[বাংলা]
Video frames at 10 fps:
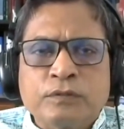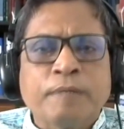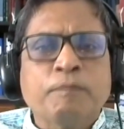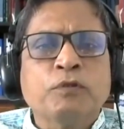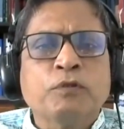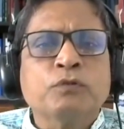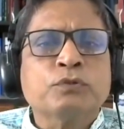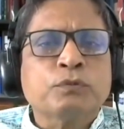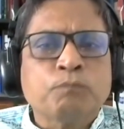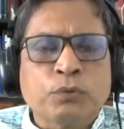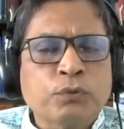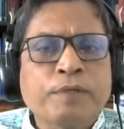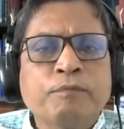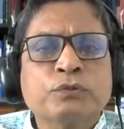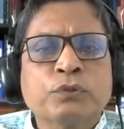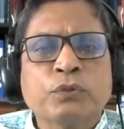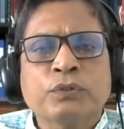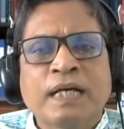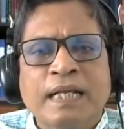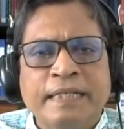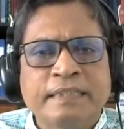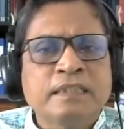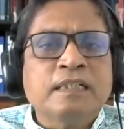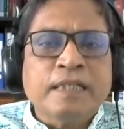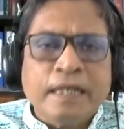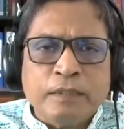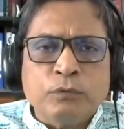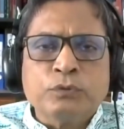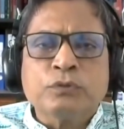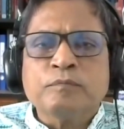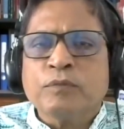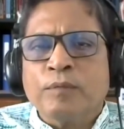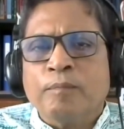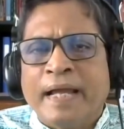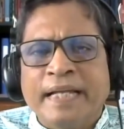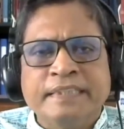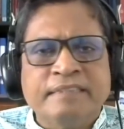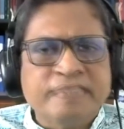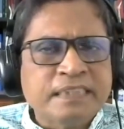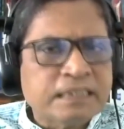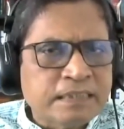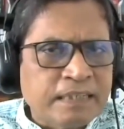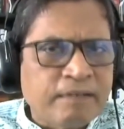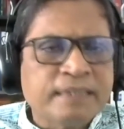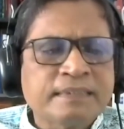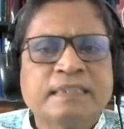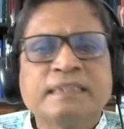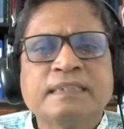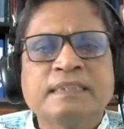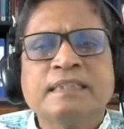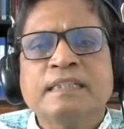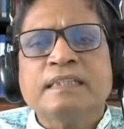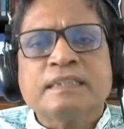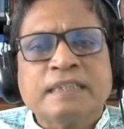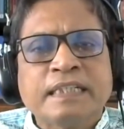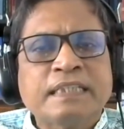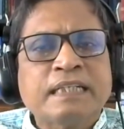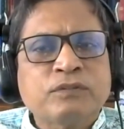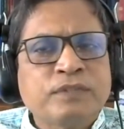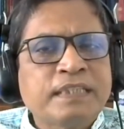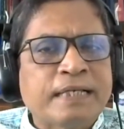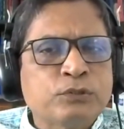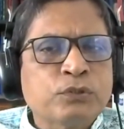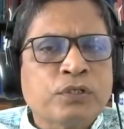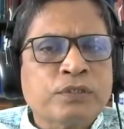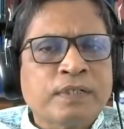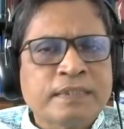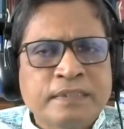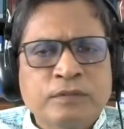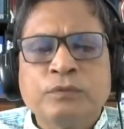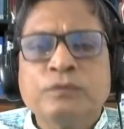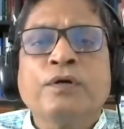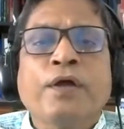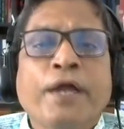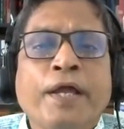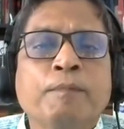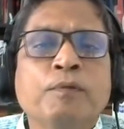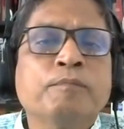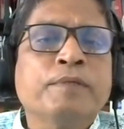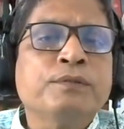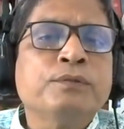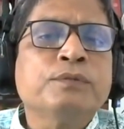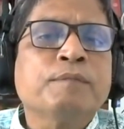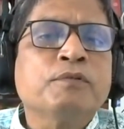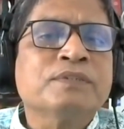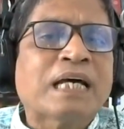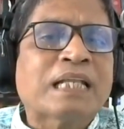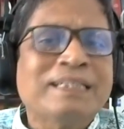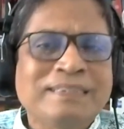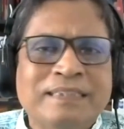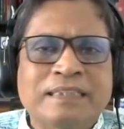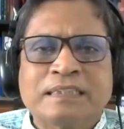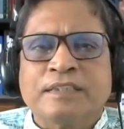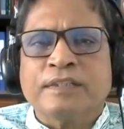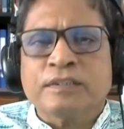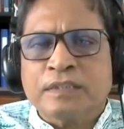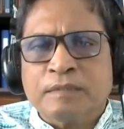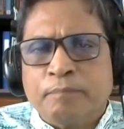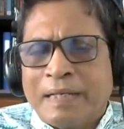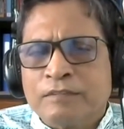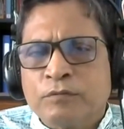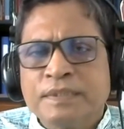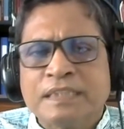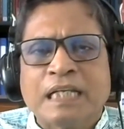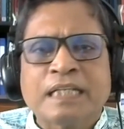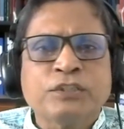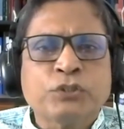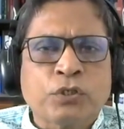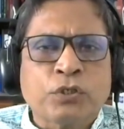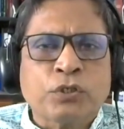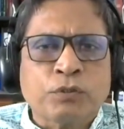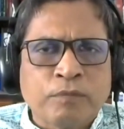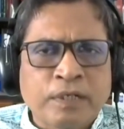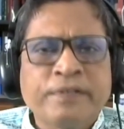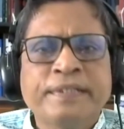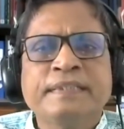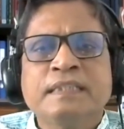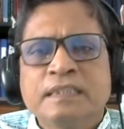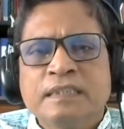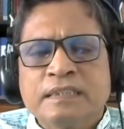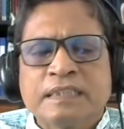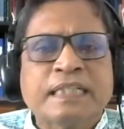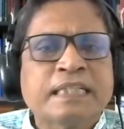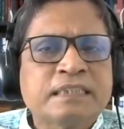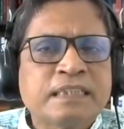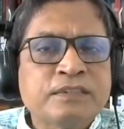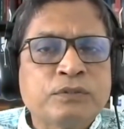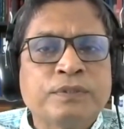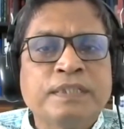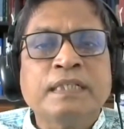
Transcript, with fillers: এবং পনেরো এবং ষোলো ধারায় এই লুণ্ঠনমূলক ব্যয়ের ডেফিনিশন দেওয়া আছে সেইটা যদি কার্যকর করা যেত এবং বিদ্যুৎ এবং জ্বালানি সেক্টরে অর্থাৎ প্রাথমিক জ্বালানি সরবরাহ হয় সেক্ষেত্রে যদি